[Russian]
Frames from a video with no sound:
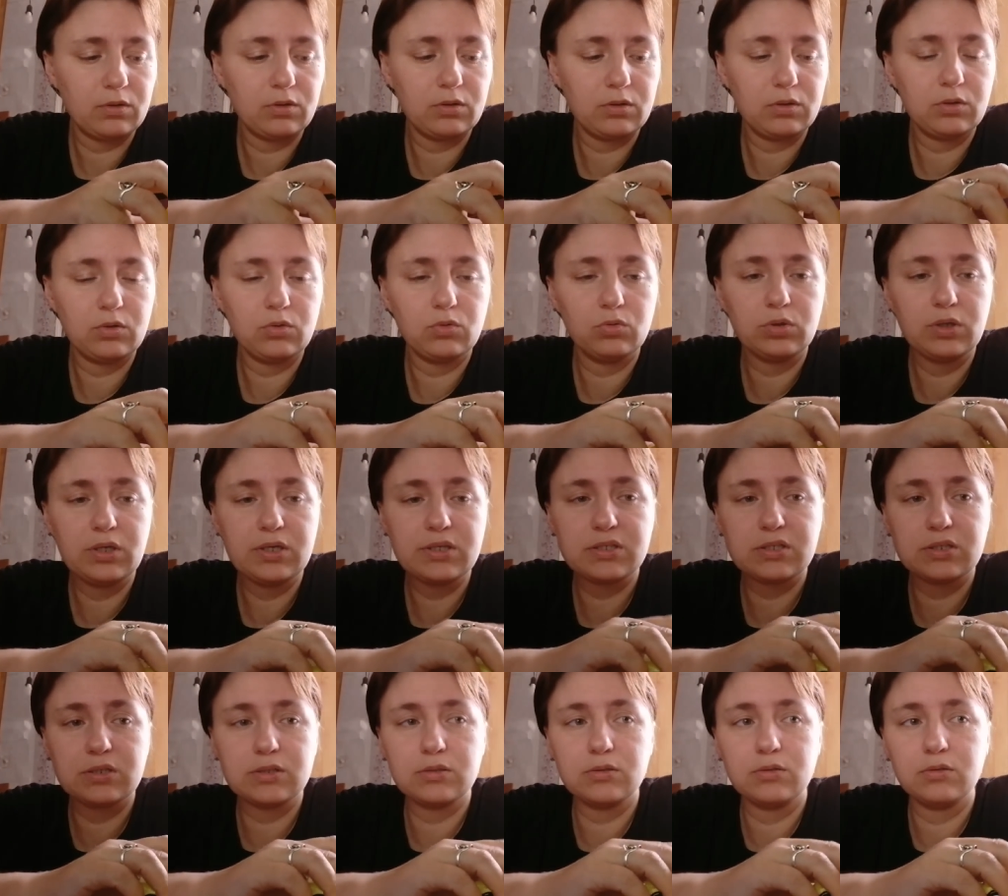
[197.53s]
Э, у
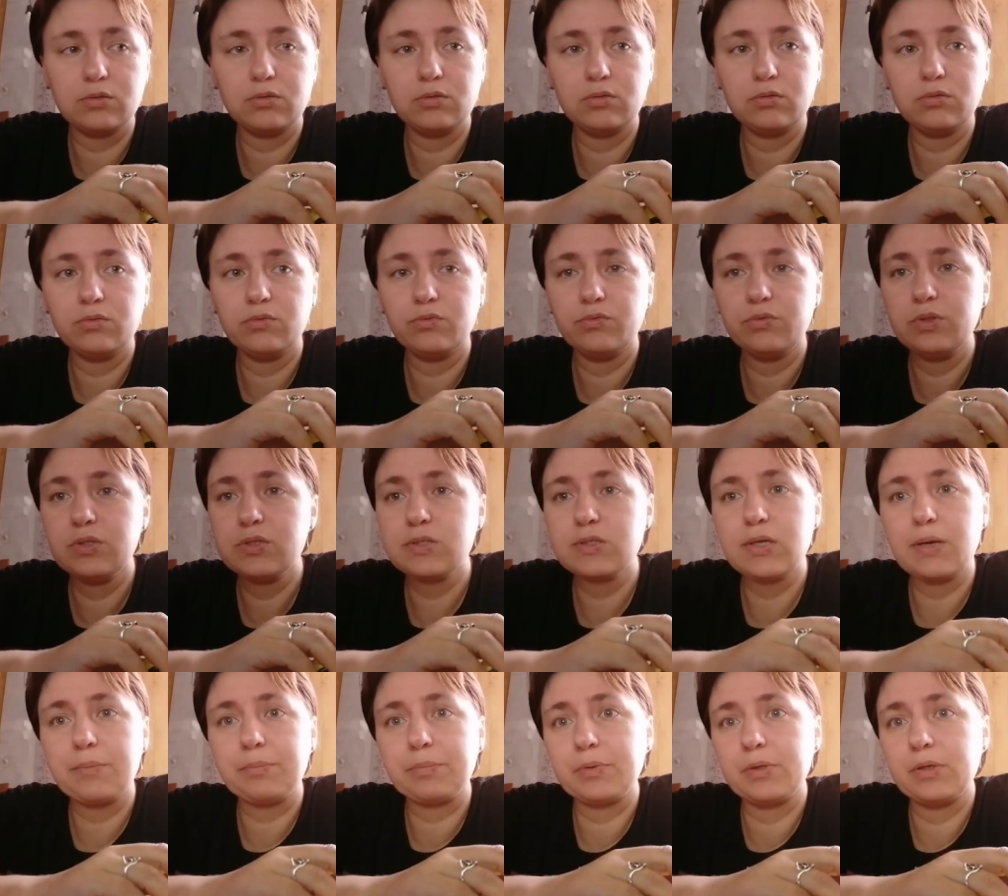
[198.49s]
нас э,
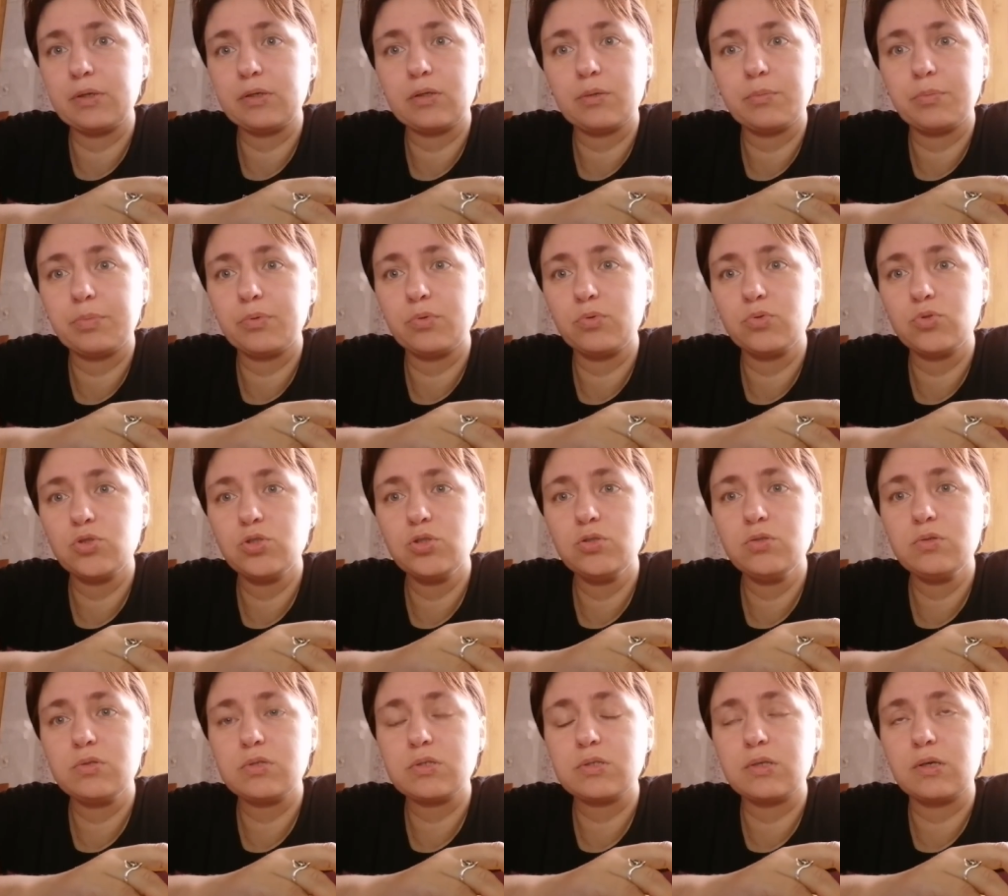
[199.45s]
внезапно это
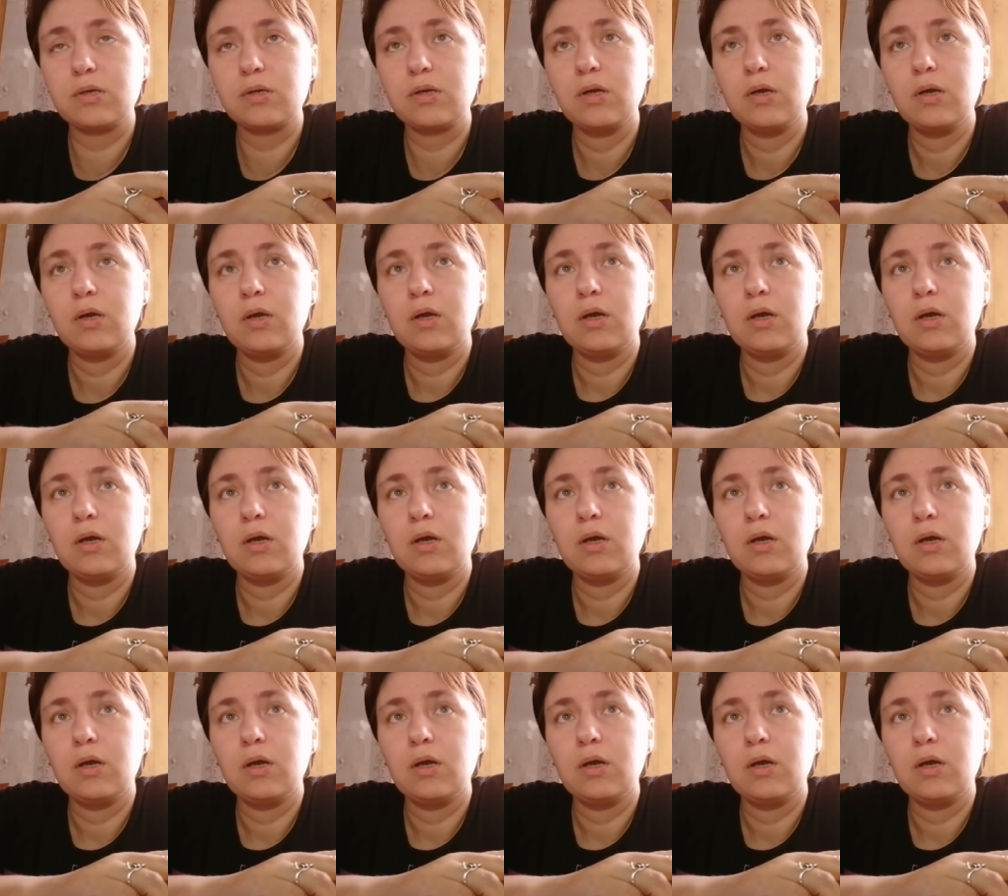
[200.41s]
получилось так.